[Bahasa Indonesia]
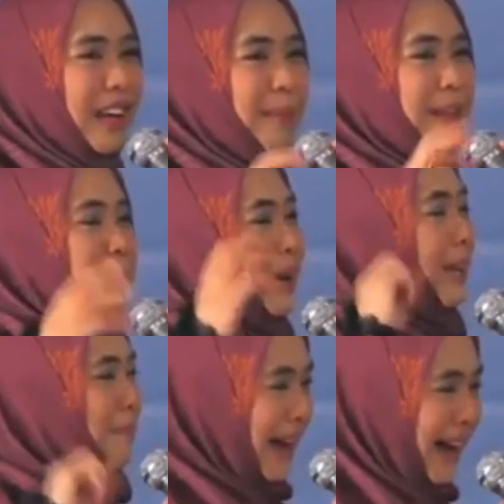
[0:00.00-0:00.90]
Nabi
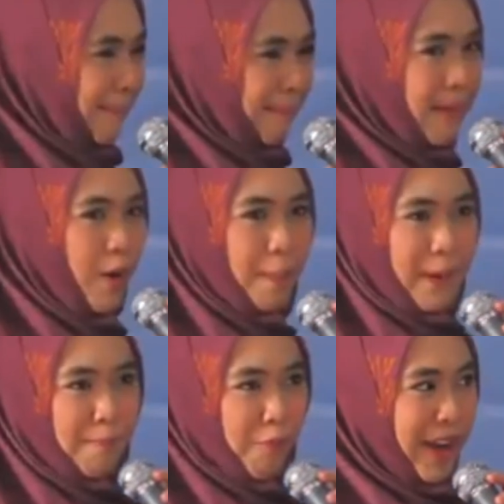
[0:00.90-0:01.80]
Ismail paham bahwa
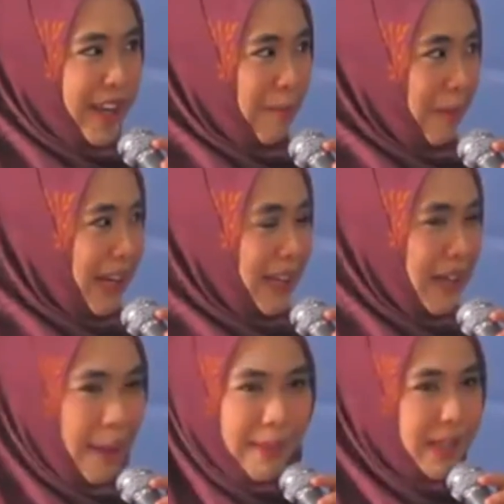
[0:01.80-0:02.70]
perempuan yang begini
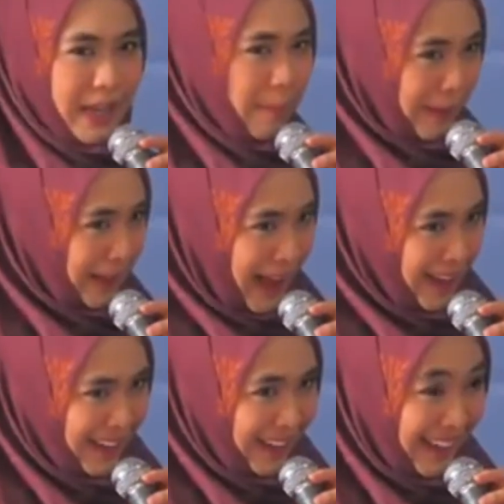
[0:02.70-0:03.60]
nggak bisa
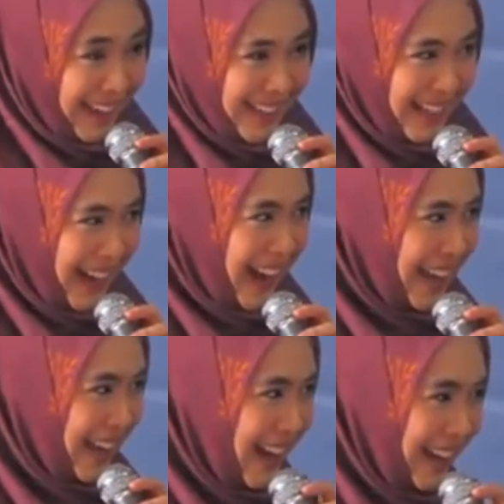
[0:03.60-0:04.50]
dipertahankan,
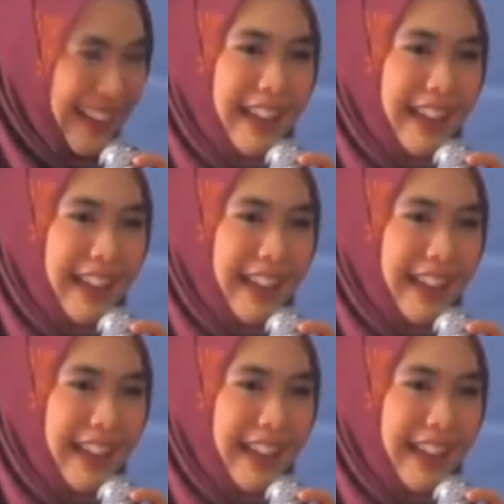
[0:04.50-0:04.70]
diceraikan.